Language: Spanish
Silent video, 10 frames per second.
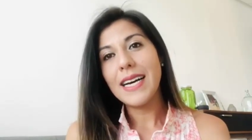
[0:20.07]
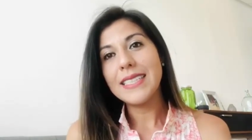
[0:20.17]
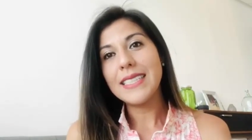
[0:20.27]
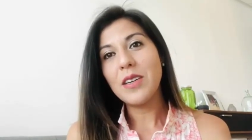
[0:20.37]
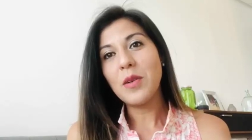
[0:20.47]

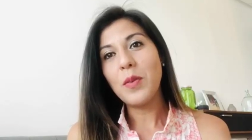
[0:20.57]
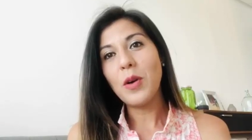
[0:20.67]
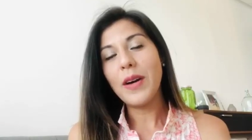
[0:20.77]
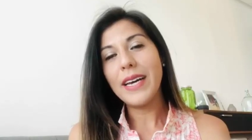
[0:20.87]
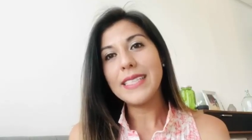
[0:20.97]
así
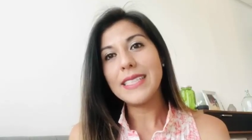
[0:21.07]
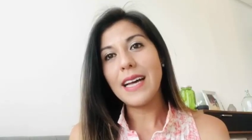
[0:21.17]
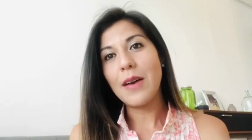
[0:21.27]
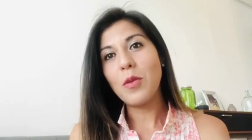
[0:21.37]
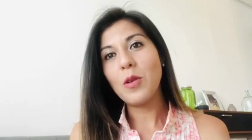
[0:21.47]
como
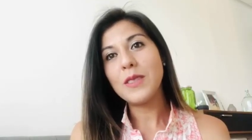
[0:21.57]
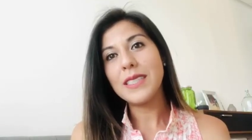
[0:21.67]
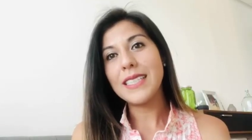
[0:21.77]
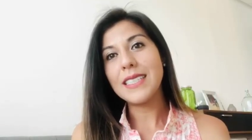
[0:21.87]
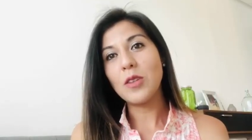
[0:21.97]

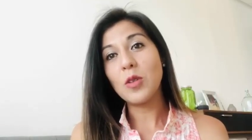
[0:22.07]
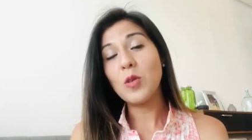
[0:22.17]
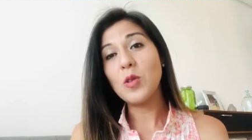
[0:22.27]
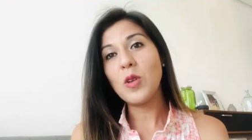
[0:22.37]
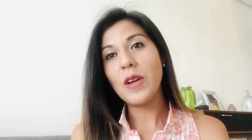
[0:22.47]
estamos
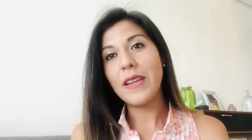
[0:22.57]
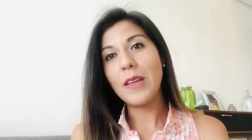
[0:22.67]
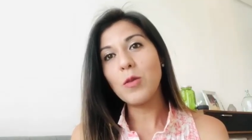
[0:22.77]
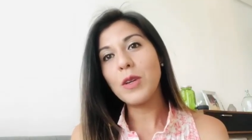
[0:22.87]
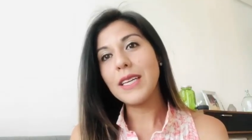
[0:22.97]
haciendo uso
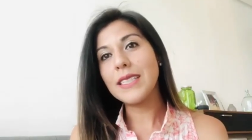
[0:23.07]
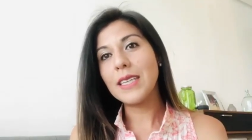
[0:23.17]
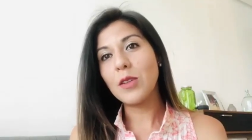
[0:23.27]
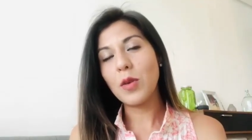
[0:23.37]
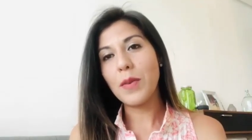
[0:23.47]
del network
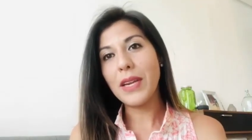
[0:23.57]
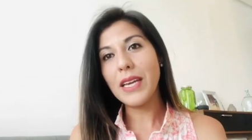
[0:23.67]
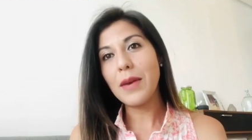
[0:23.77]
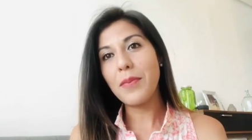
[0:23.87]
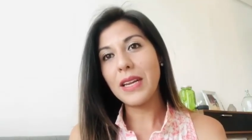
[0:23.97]
en
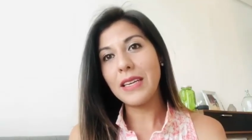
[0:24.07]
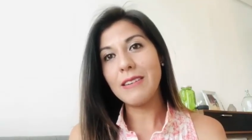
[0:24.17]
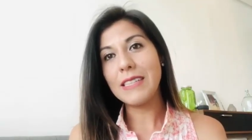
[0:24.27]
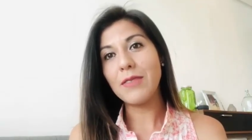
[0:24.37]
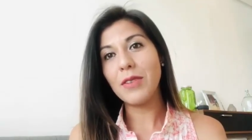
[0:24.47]
Centroamérica para
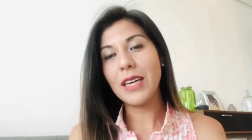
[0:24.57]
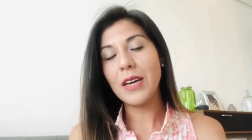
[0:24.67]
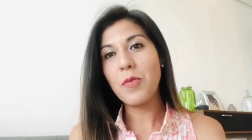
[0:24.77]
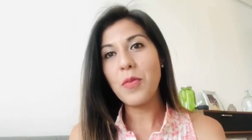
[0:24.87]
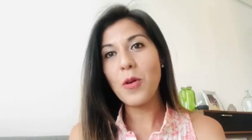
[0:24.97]

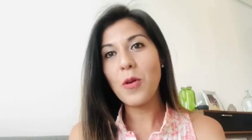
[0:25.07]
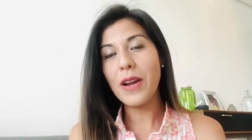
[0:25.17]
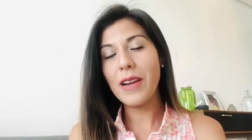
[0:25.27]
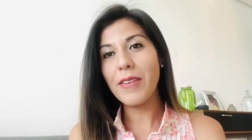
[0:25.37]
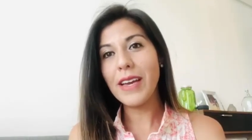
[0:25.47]
diversificar un
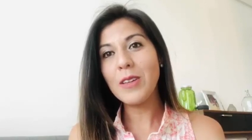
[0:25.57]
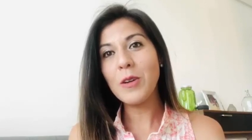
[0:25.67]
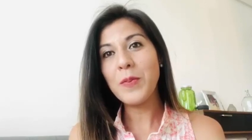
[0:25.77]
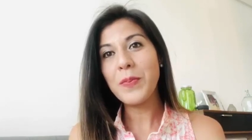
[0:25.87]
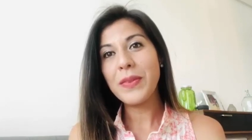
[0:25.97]
poco el riesgo.